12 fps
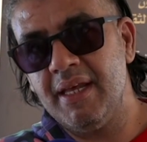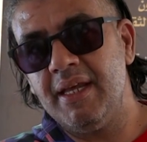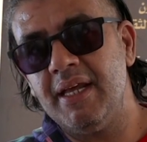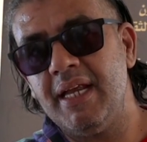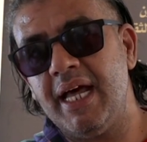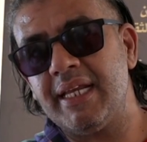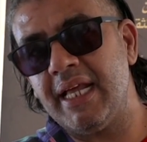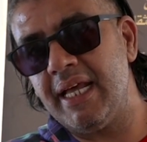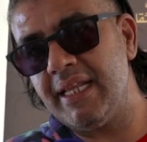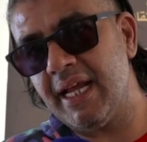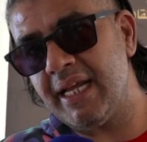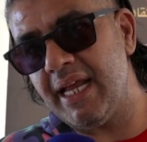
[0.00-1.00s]
آه، العرض
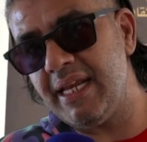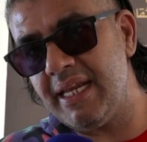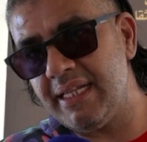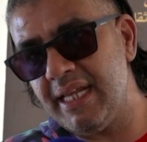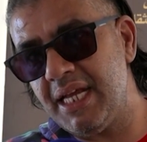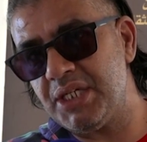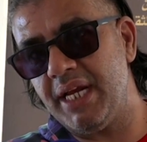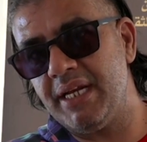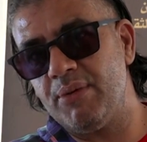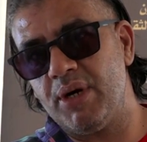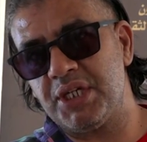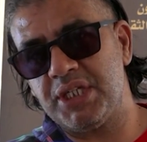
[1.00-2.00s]
هذا كان نتاج
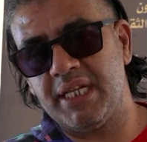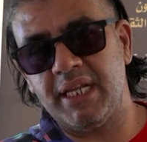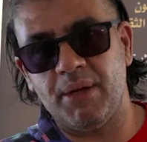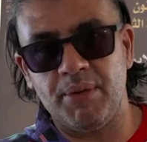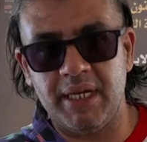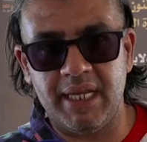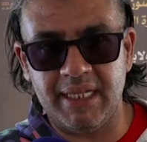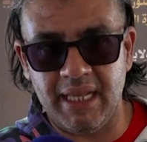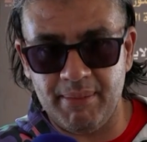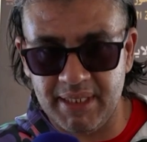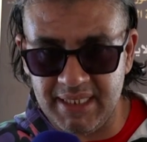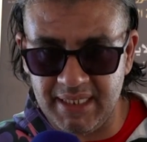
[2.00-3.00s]
عن ورشه تكوينيه
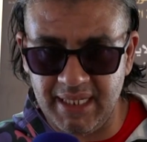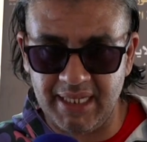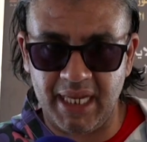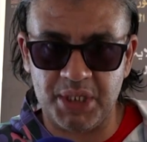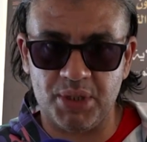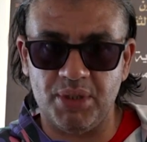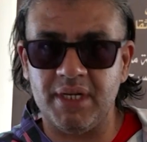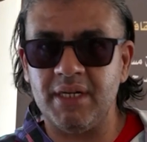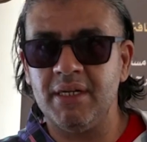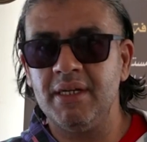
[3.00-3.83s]
دامت سته اشهر